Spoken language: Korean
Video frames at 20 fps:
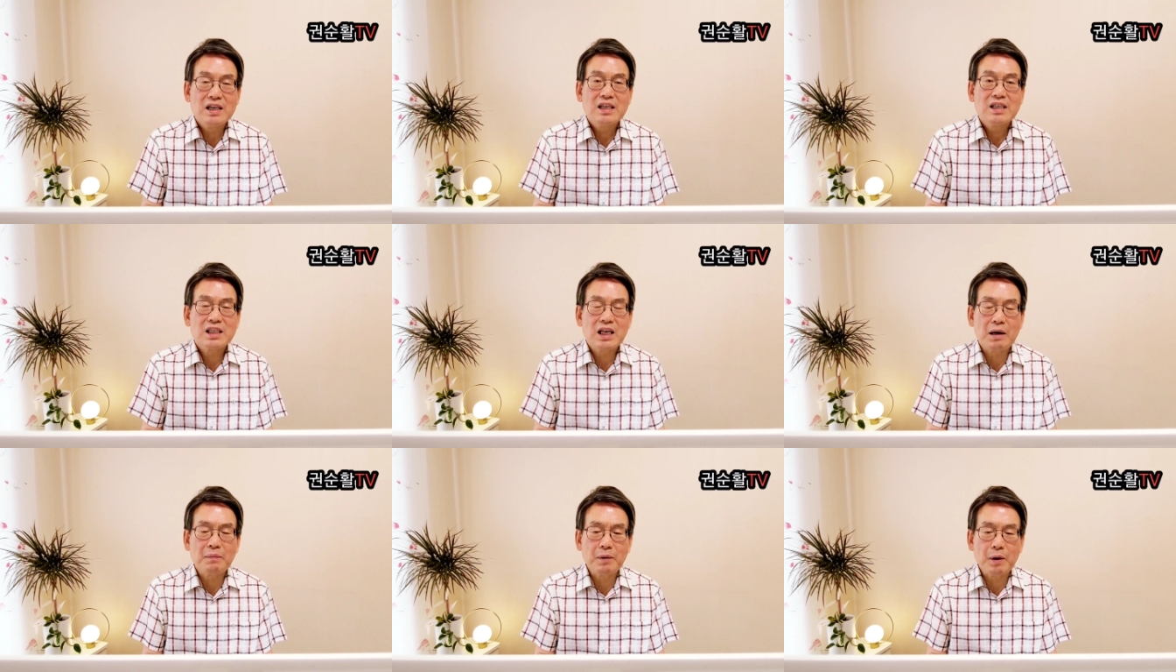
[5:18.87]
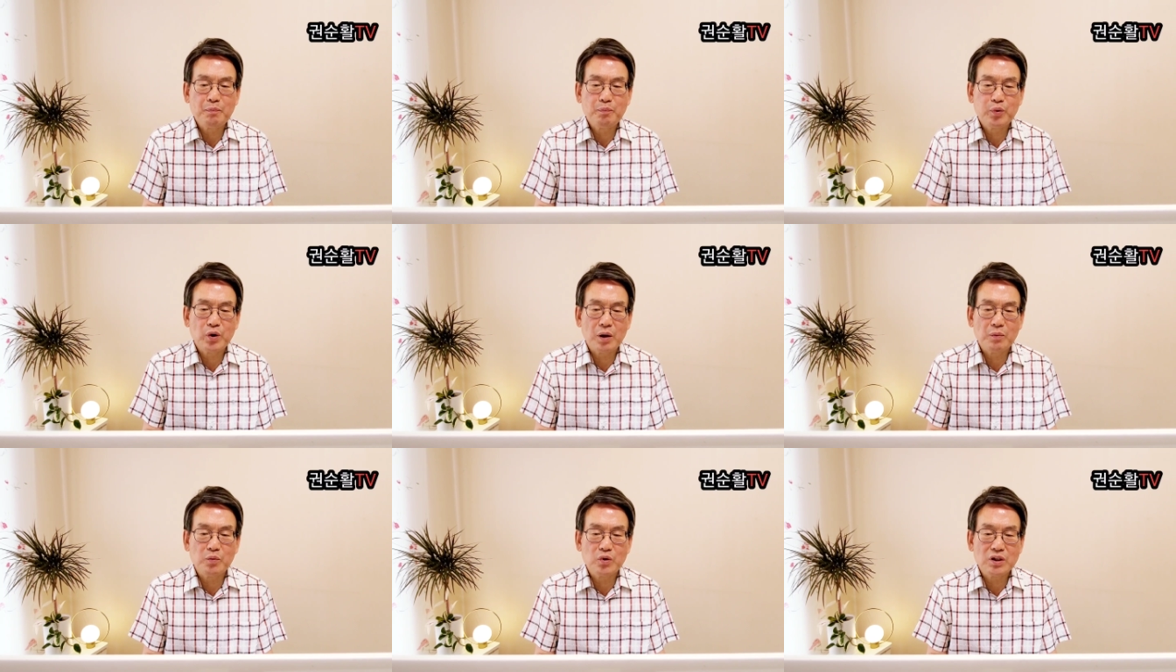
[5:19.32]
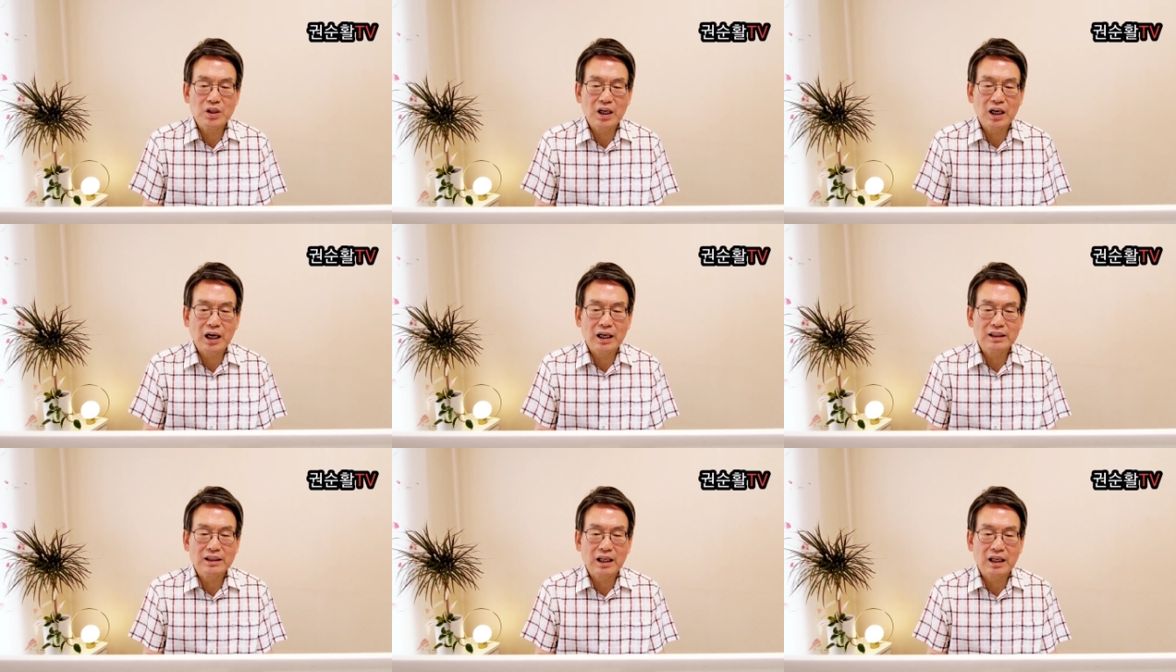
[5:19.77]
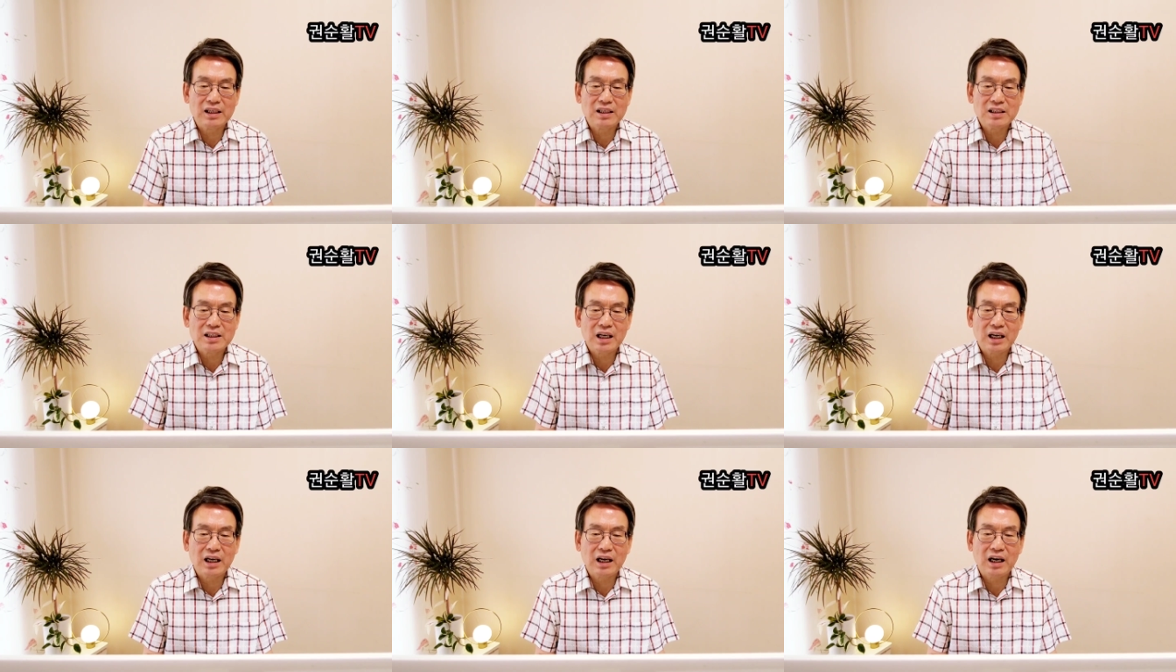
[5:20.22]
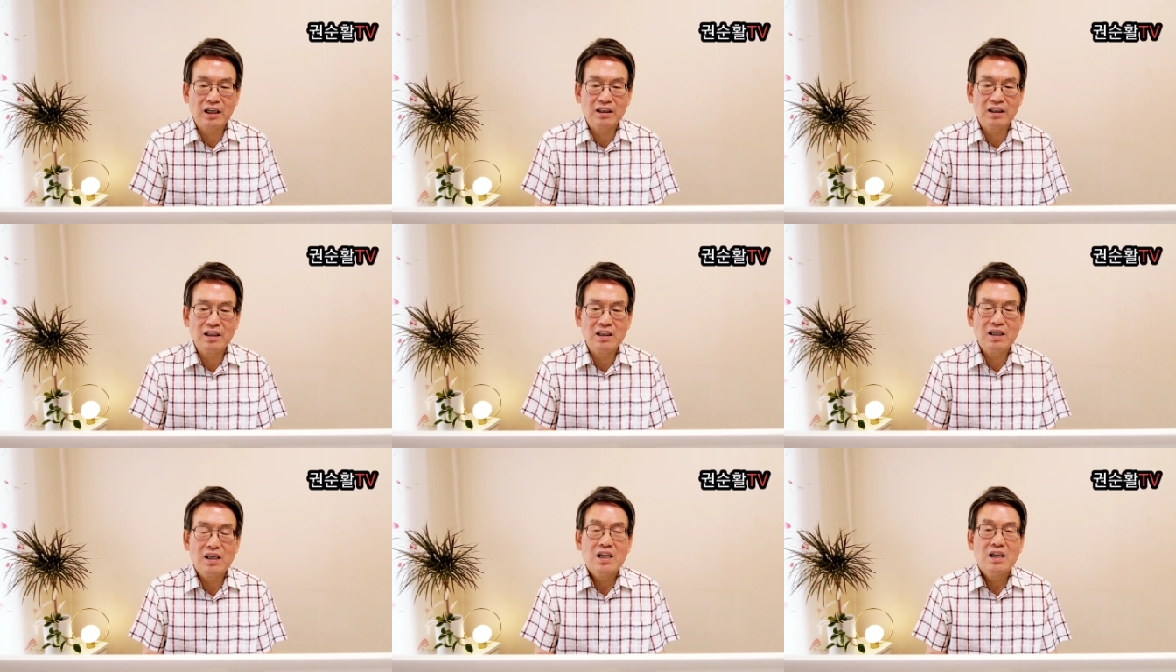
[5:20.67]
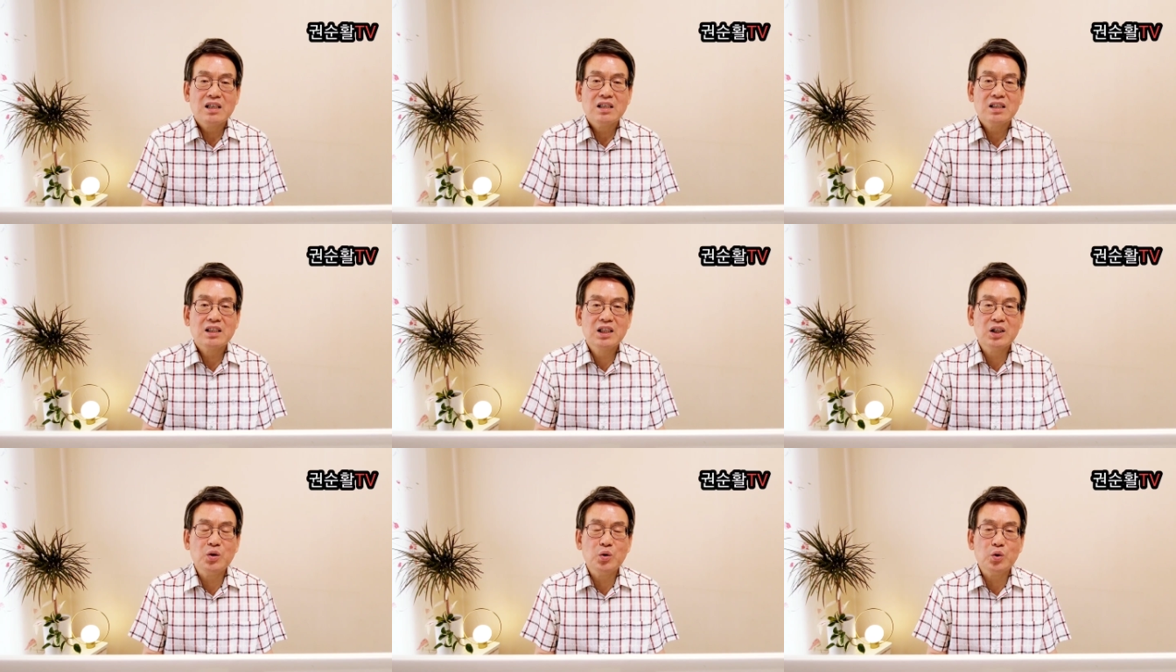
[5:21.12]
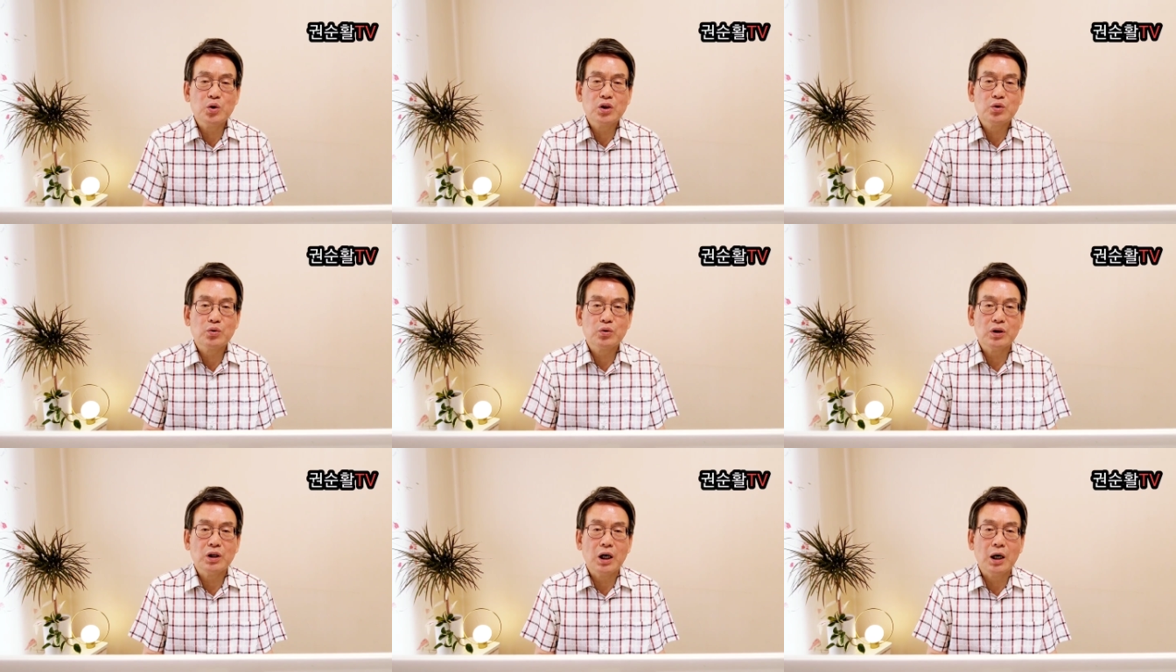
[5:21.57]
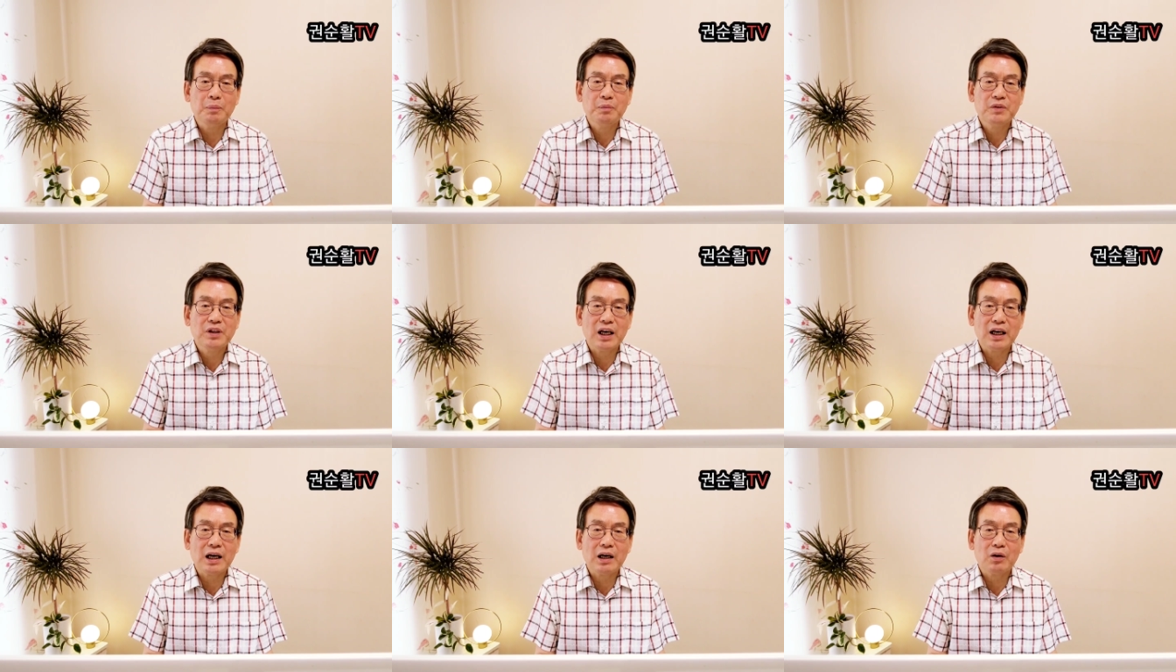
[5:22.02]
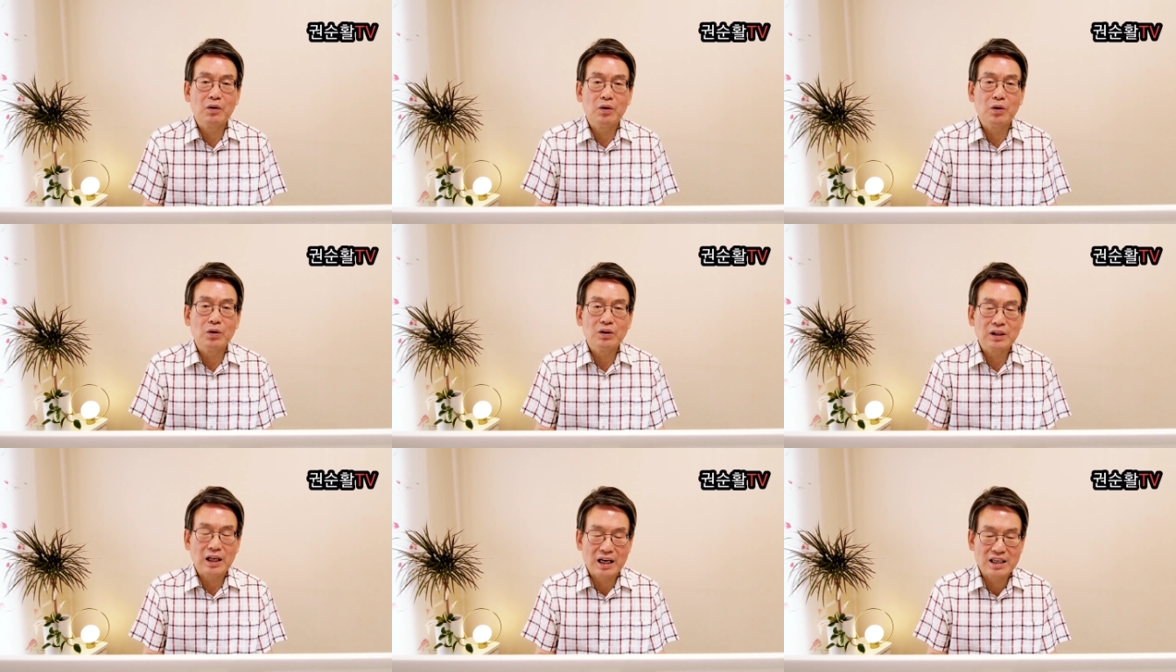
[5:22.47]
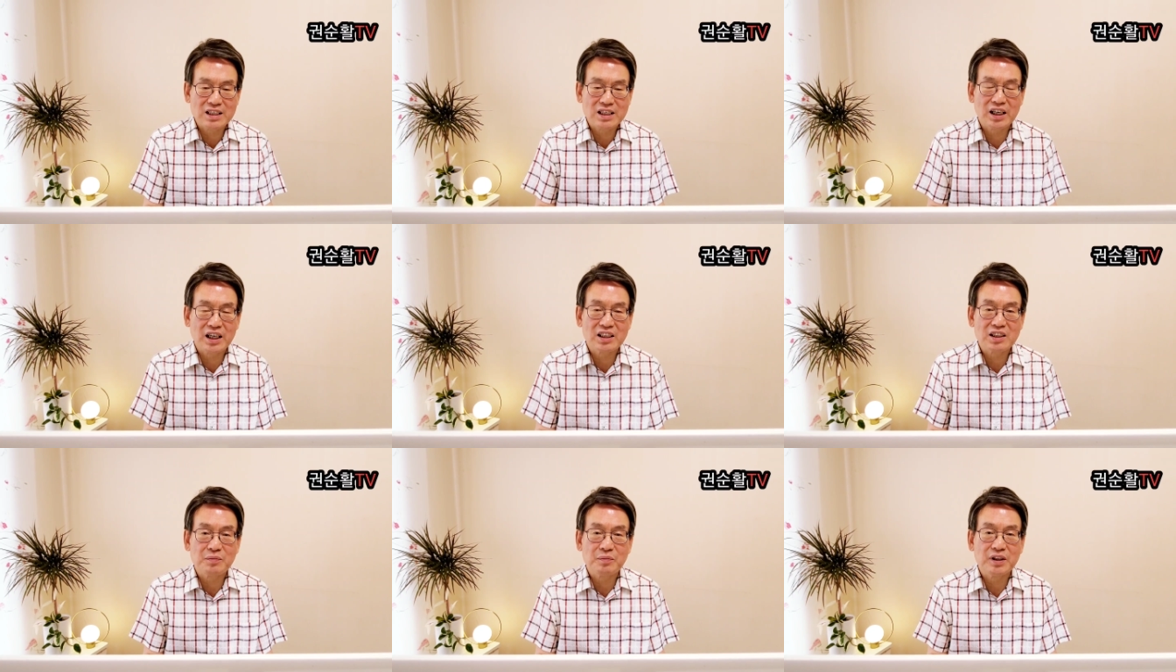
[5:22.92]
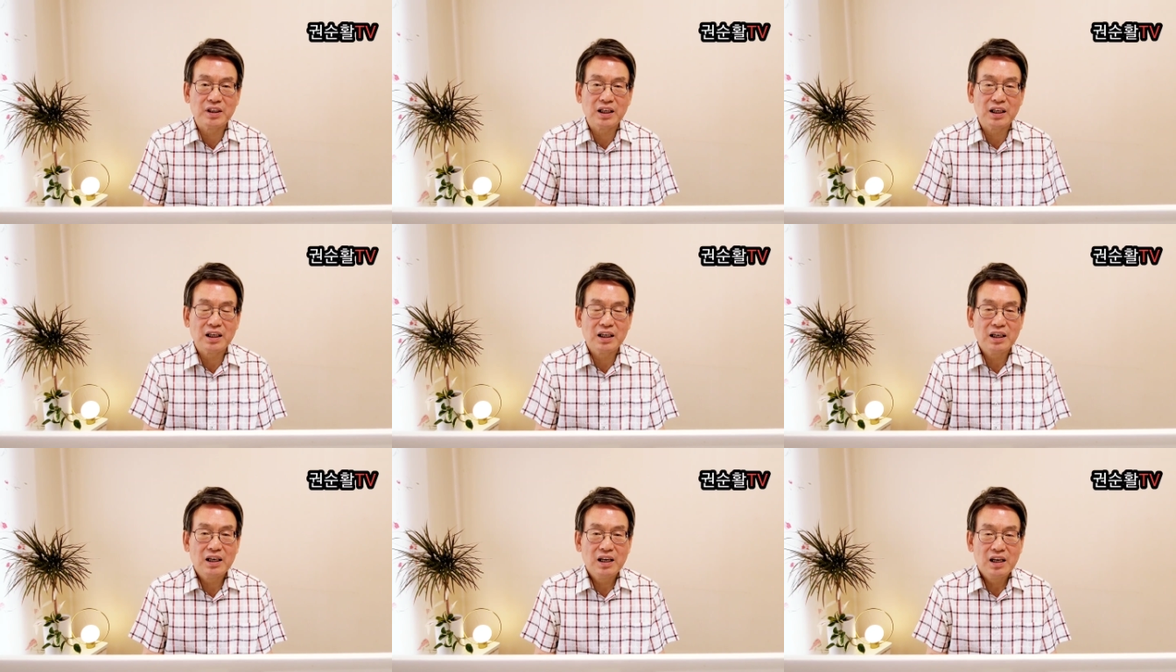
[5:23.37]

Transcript: 사법부의 문제가 있다는 생각을 지울 수 없다라고 탄식했습니다.